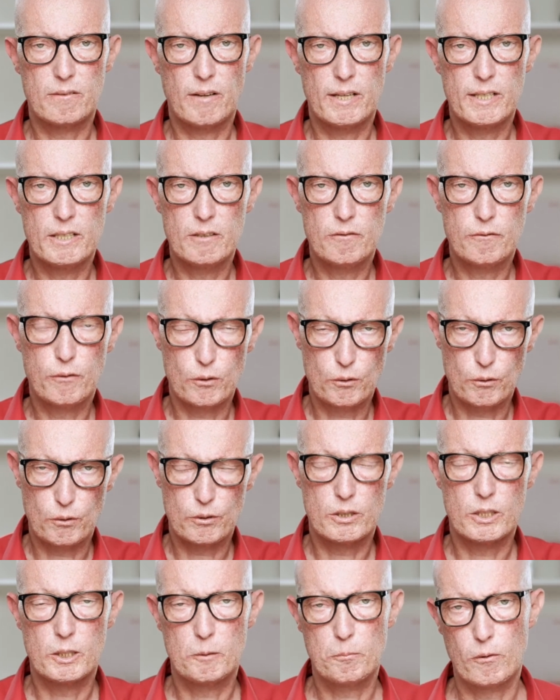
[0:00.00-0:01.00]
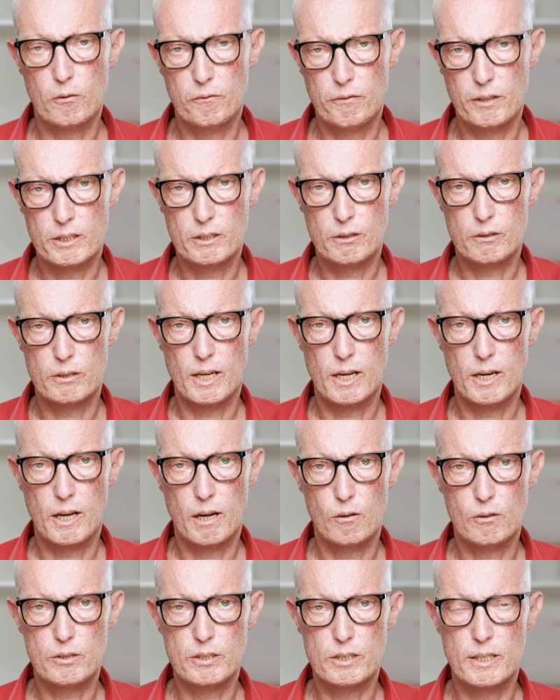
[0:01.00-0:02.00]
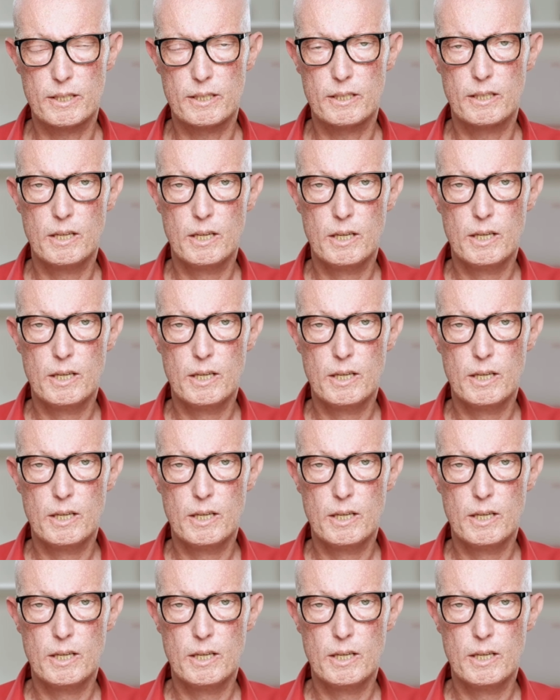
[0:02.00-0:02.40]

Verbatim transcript: wenn die Fotos nicht professionell aussehen,